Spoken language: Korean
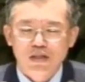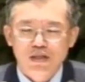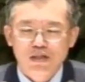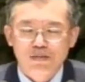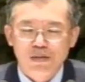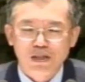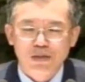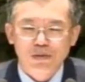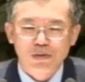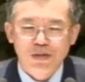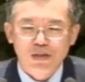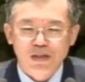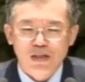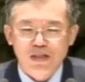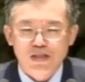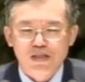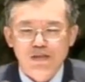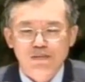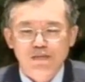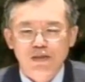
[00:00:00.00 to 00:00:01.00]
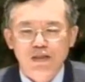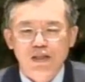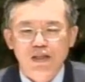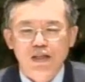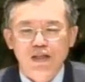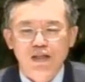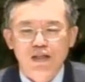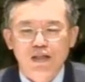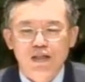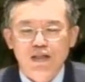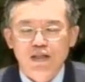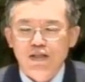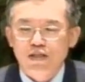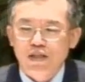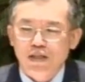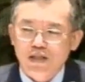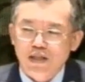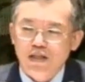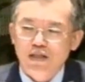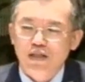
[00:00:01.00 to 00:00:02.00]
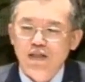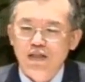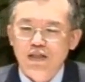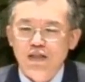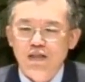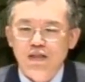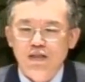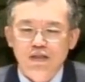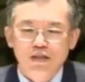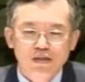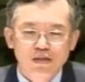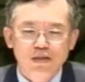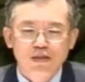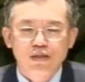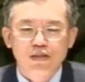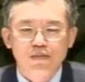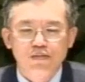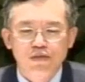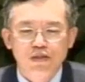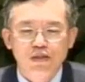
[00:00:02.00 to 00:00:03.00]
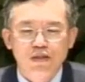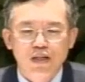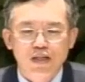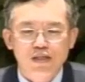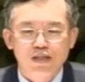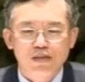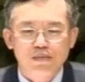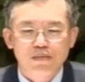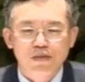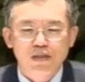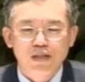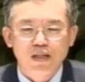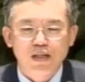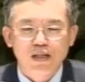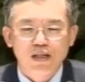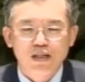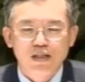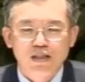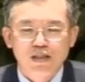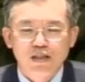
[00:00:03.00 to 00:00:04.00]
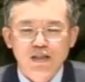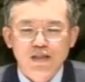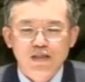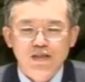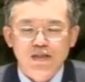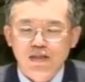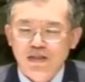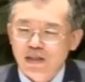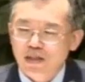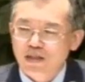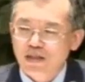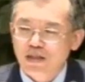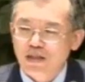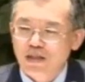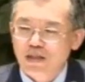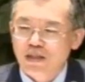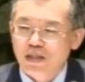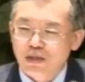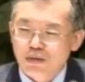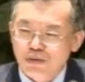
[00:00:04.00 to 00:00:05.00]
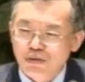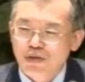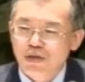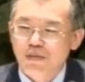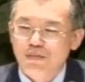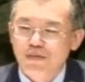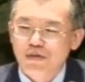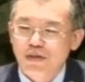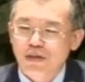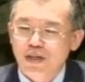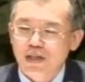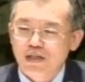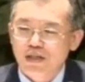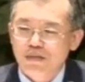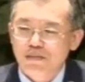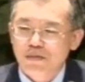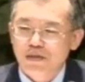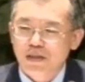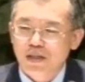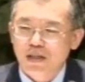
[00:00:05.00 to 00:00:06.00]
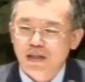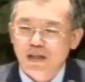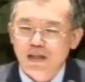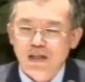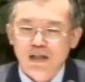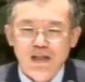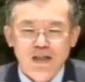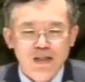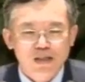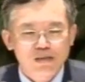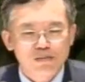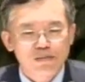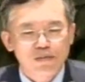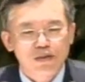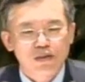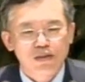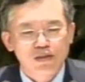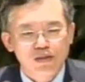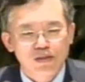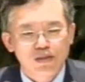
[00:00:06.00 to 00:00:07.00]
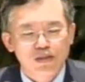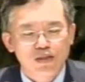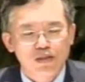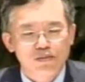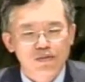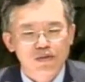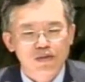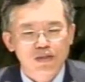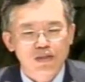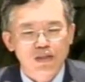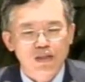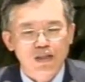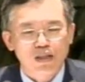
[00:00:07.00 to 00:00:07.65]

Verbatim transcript: 그만둬야 되겠습니다. 제 자신이 능력이 없는 것 같습니다. 제 자신이 기술이 없는 것 같습니다. 하나님 능력이 없으니